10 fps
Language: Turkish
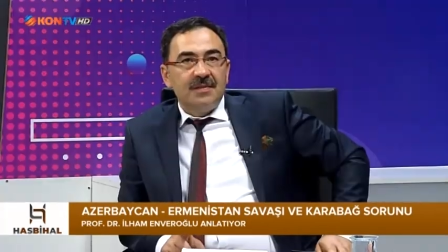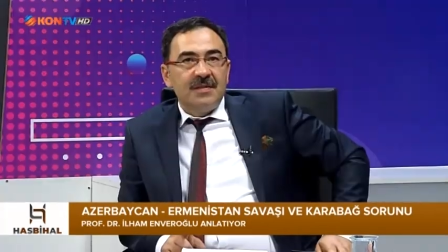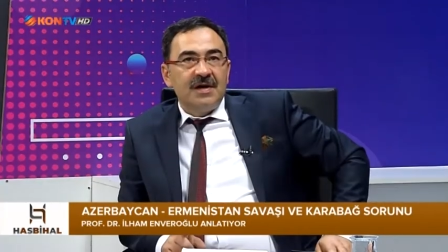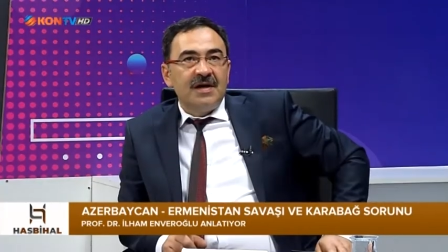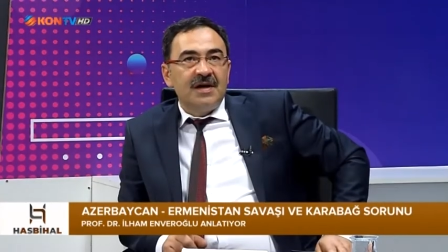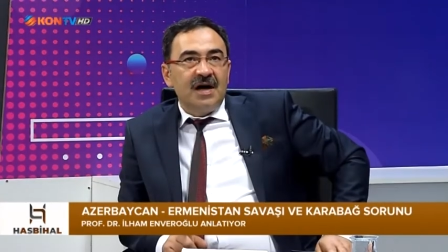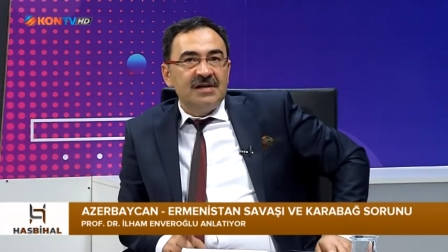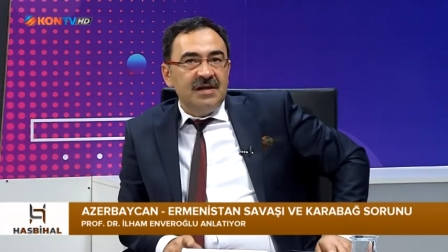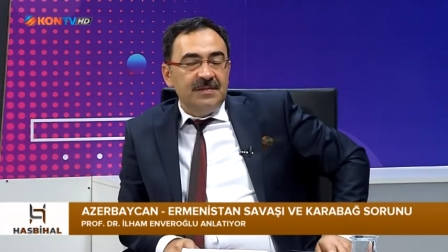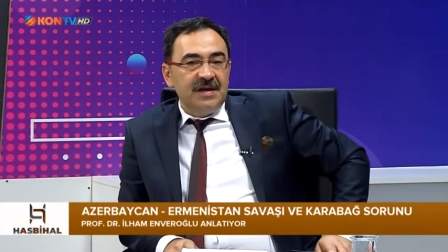e,
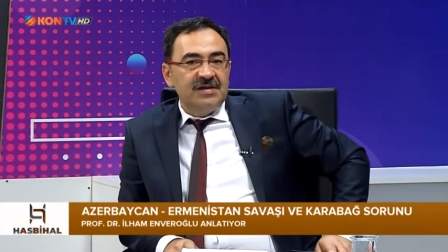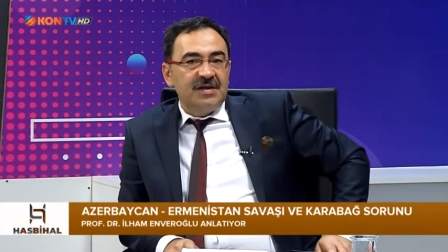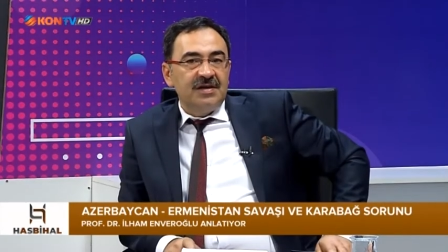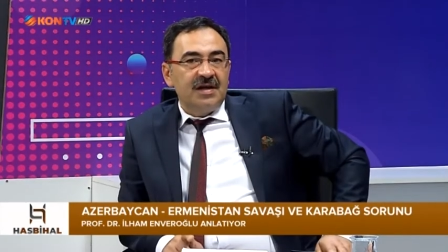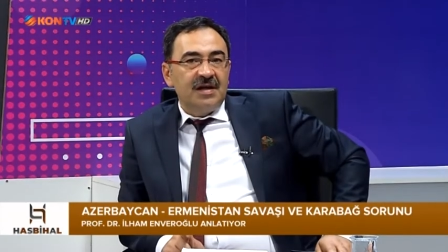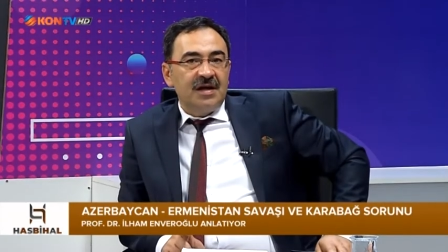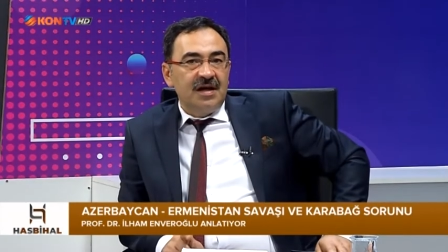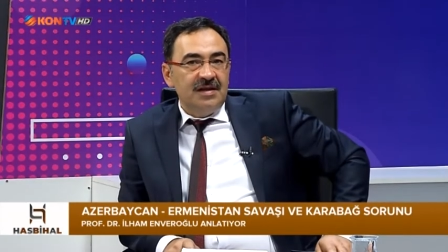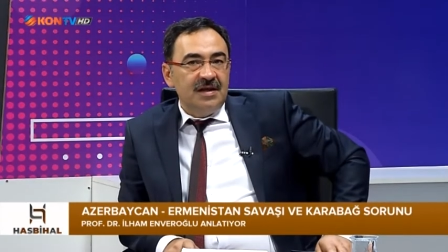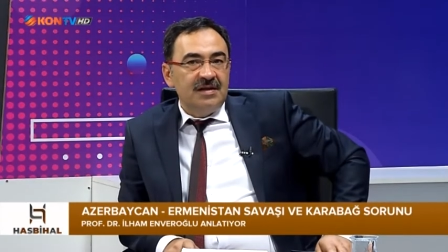Azerbaycan'da
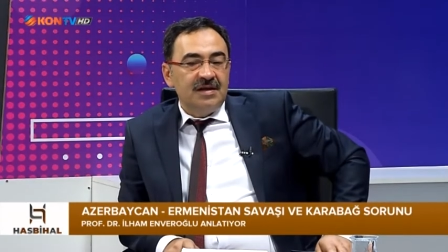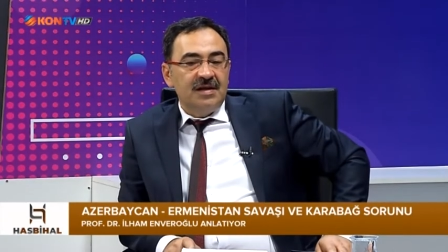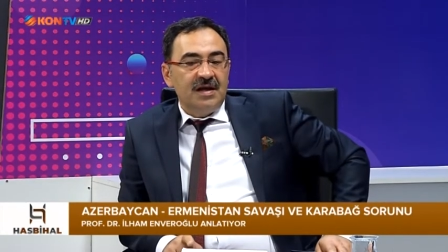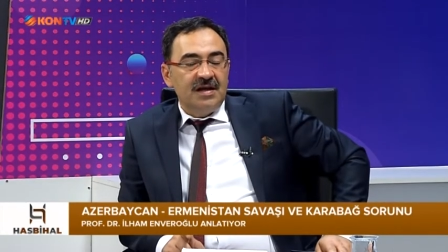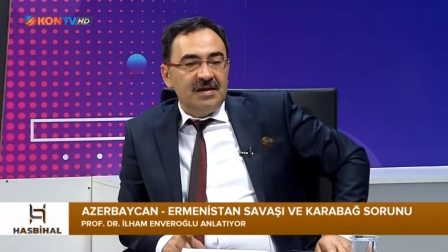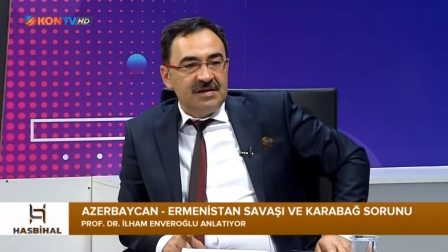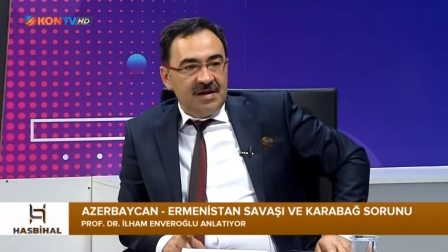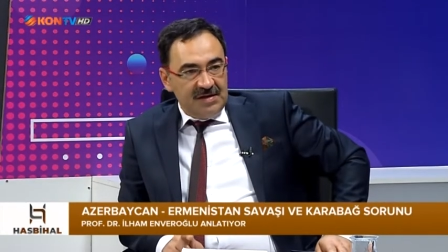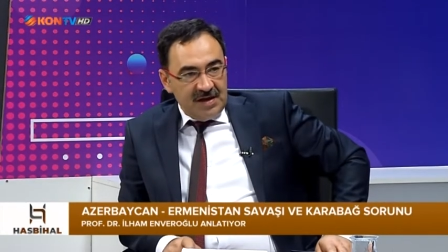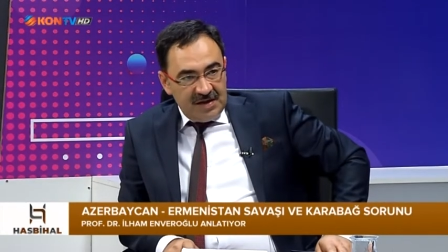katlettikleri
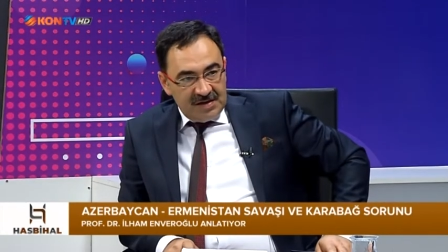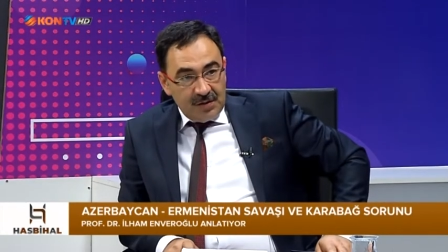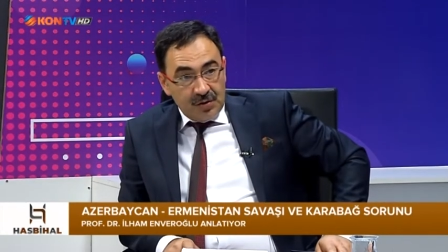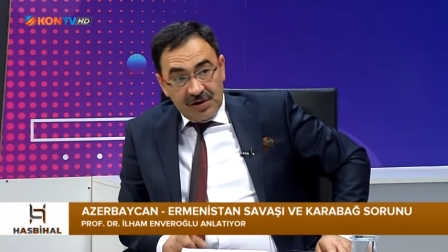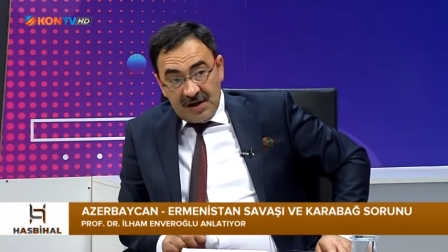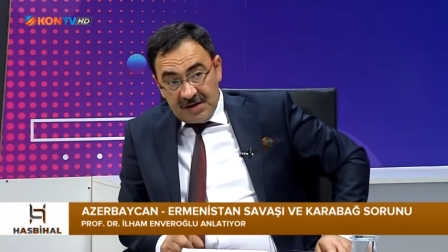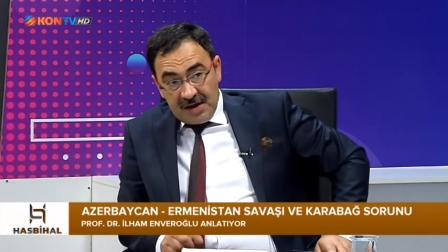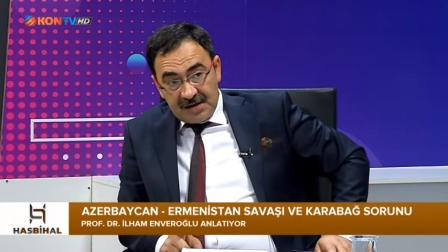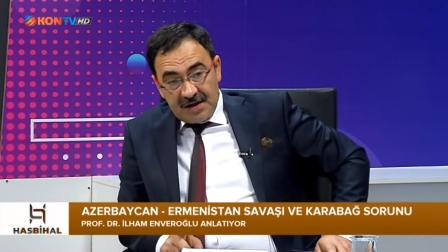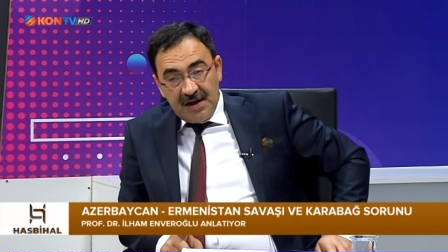insan sayısı o
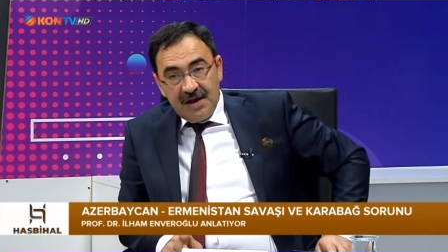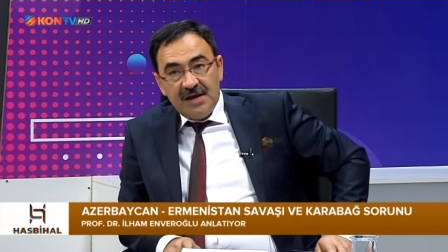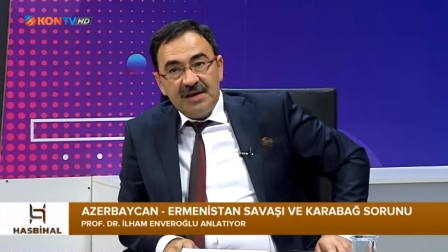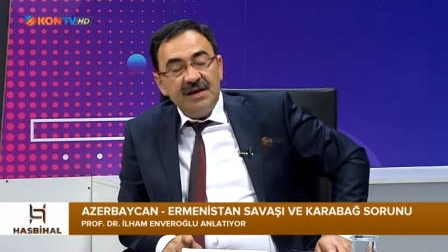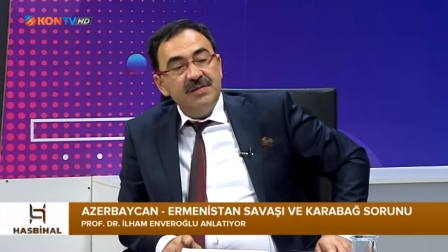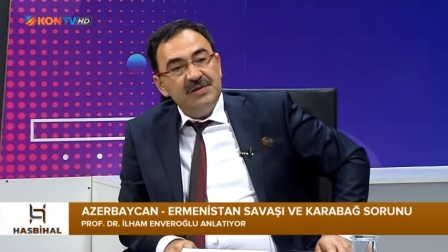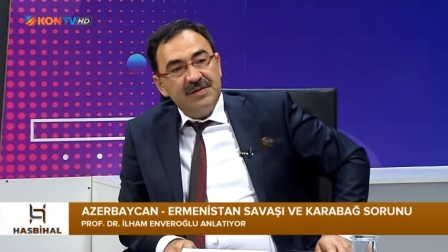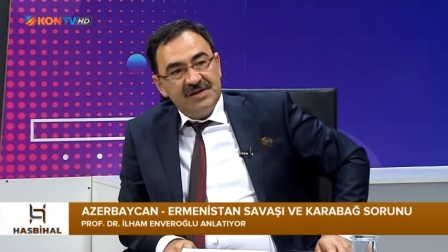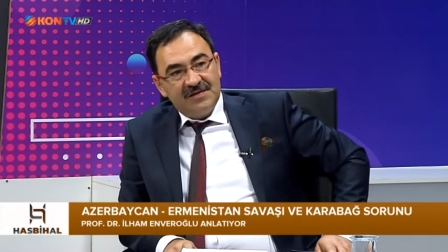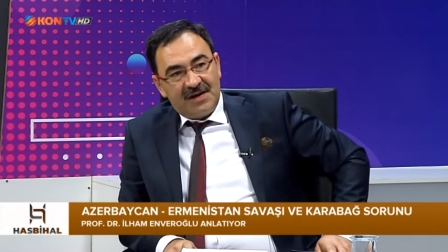şartlarda 70
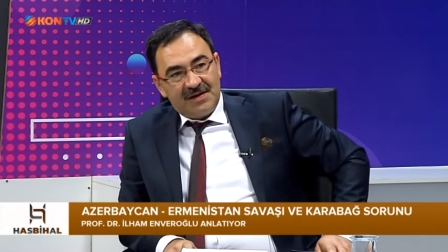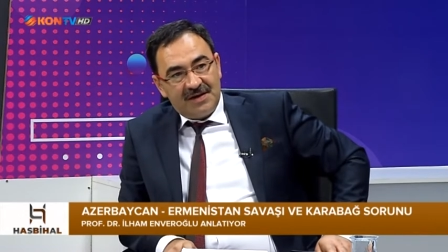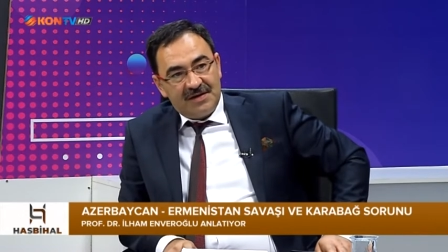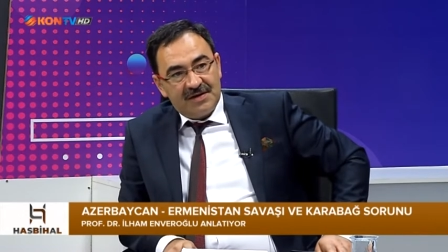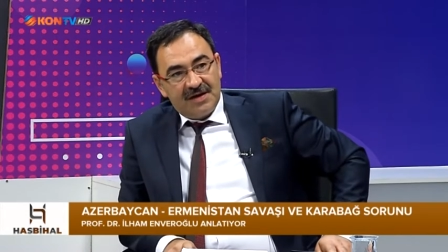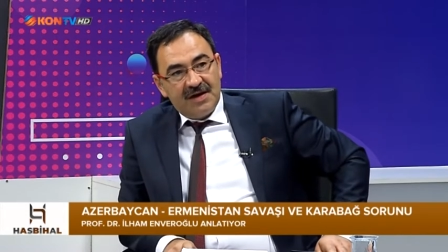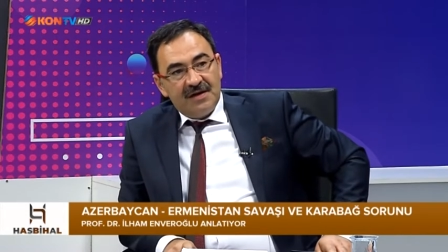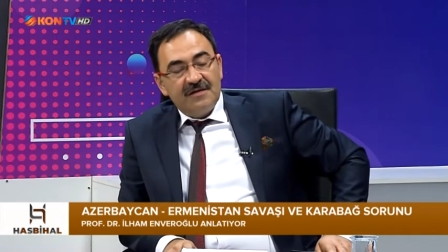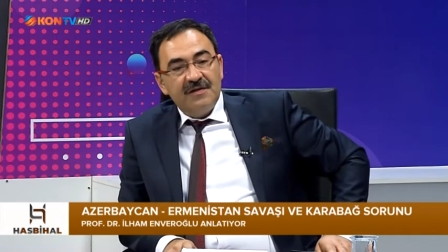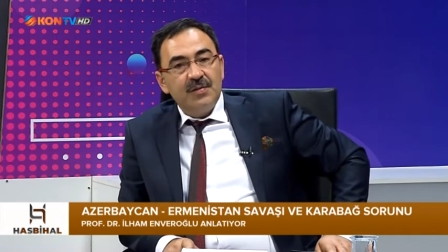bin civarındadır. Allah
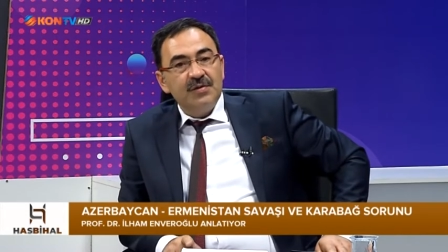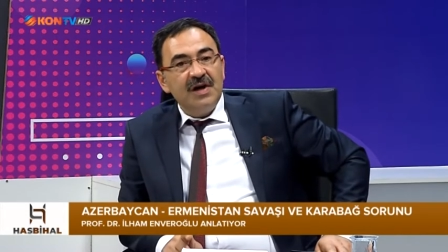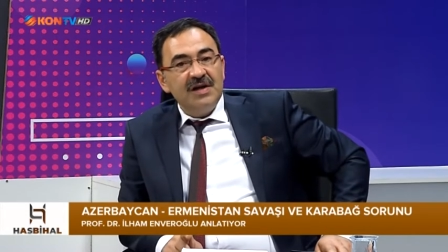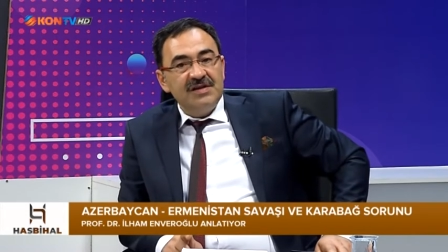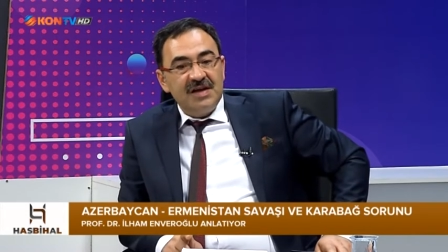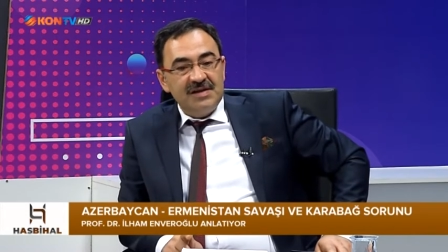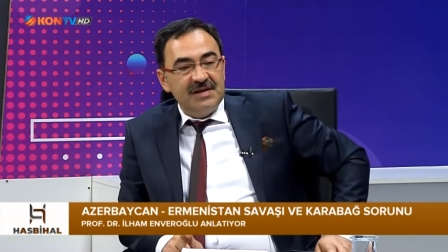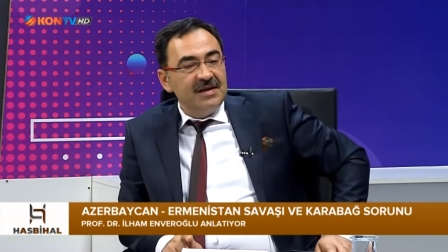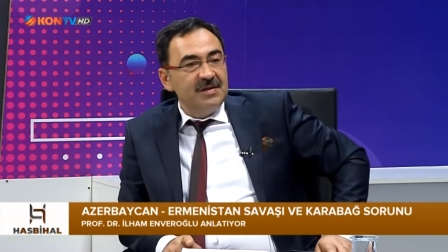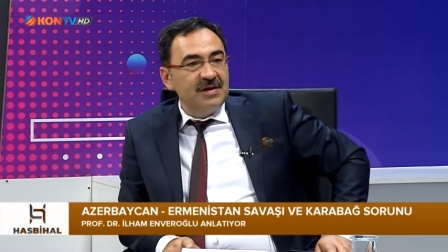Allah. Ve bunların içerisinde
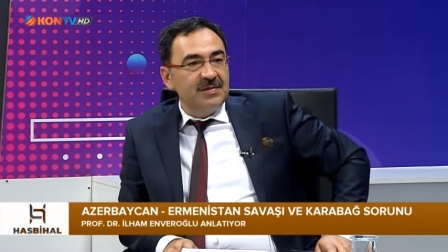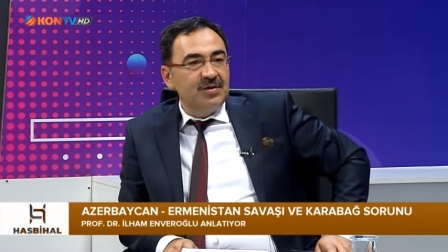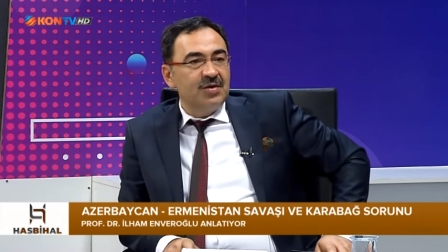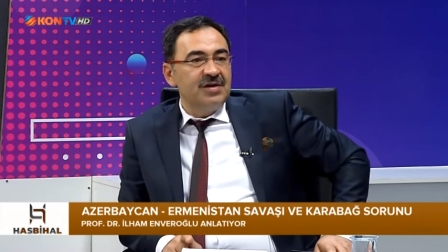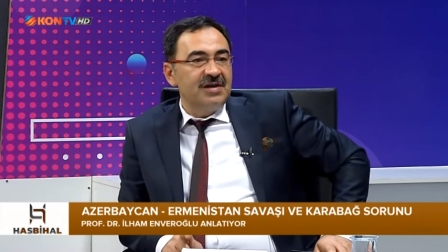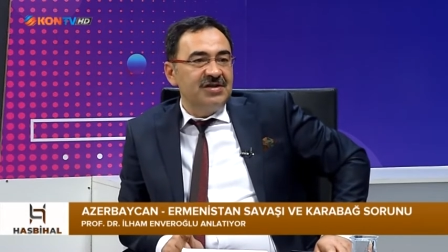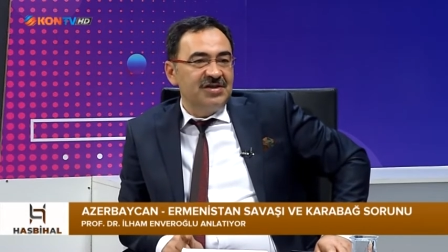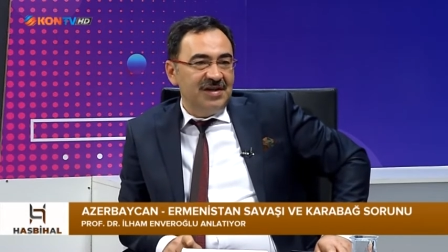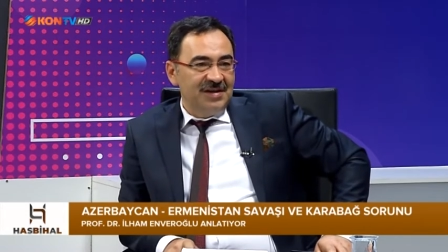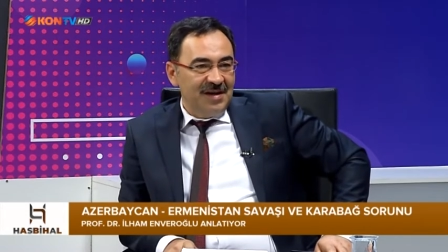dediğim gibi 90
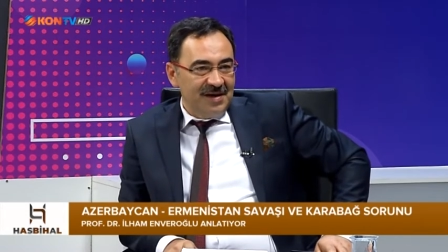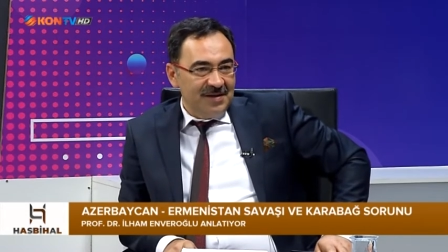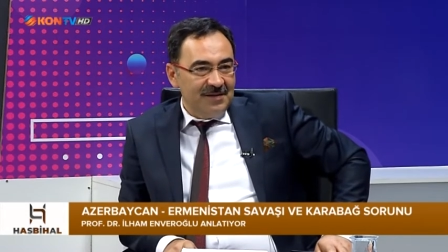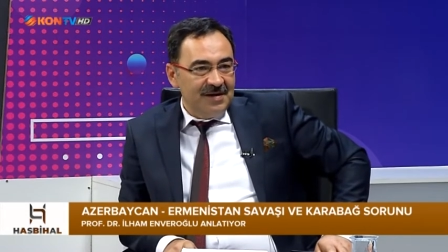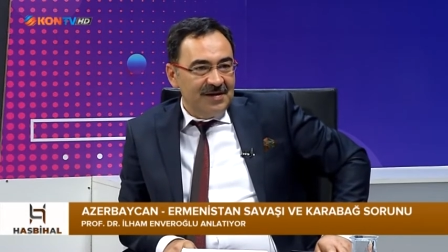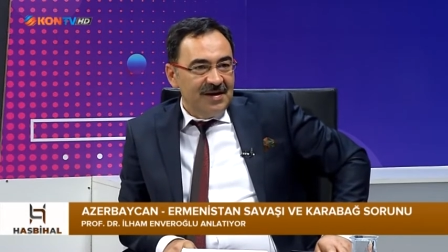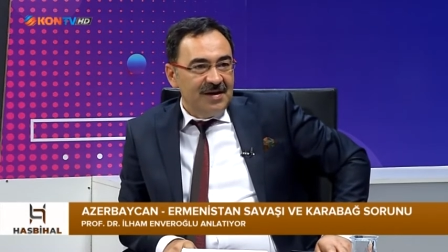yaşında ihtiyar da var.